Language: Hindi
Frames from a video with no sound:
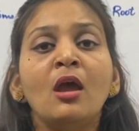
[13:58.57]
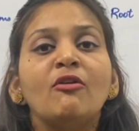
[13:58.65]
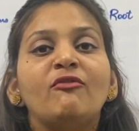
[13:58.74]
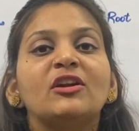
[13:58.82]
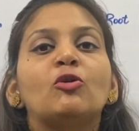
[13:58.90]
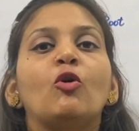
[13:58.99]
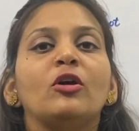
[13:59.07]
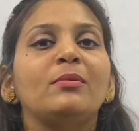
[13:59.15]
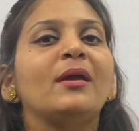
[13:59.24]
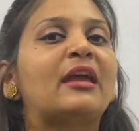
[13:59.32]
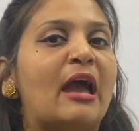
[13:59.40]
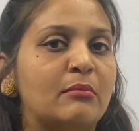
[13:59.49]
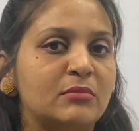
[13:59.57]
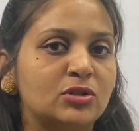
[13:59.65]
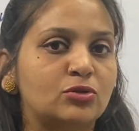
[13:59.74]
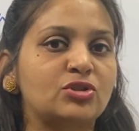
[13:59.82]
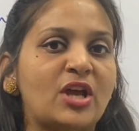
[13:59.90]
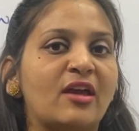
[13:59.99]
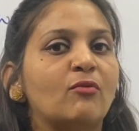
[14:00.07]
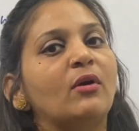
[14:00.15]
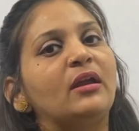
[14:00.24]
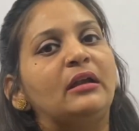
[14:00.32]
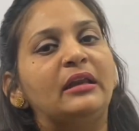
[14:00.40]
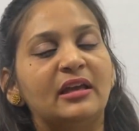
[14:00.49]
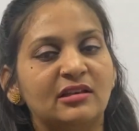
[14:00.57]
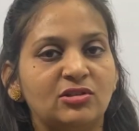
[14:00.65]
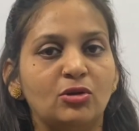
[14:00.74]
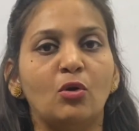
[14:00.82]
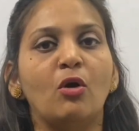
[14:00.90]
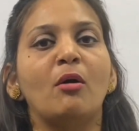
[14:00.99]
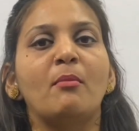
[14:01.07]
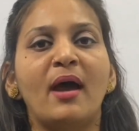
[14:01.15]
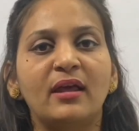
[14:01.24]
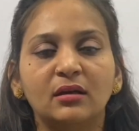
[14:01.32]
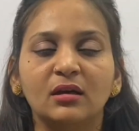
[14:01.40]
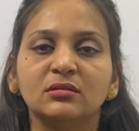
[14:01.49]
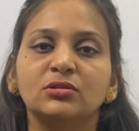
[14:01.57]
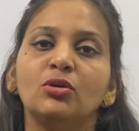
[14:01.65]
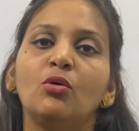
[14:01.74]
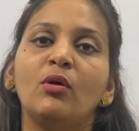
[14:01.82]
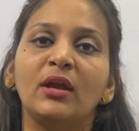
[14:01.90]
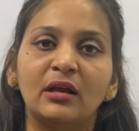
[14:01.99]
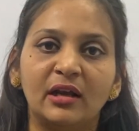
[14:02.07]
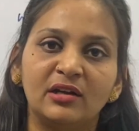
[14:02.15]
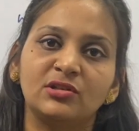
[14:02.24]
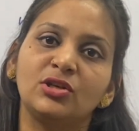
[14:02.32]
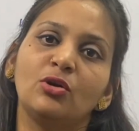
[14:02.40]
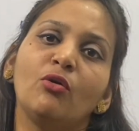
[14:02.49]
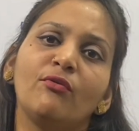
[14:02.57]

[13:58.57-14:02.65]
फिर कोई भी केमिस्ट हो चाहे वो इंडिया से हो अमेरिका से हो इंग्लैंड से हो